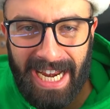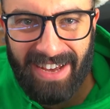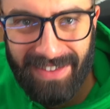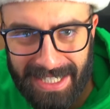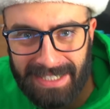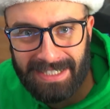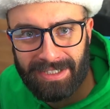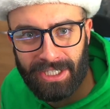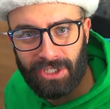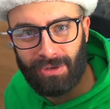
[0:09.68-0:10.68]
l'avete
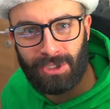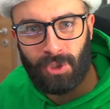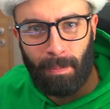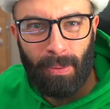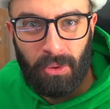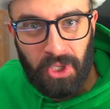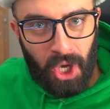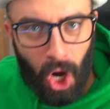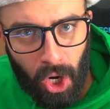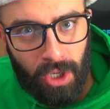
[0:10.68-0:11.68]
sentito questo
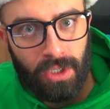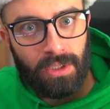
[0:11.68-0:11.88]
pugno?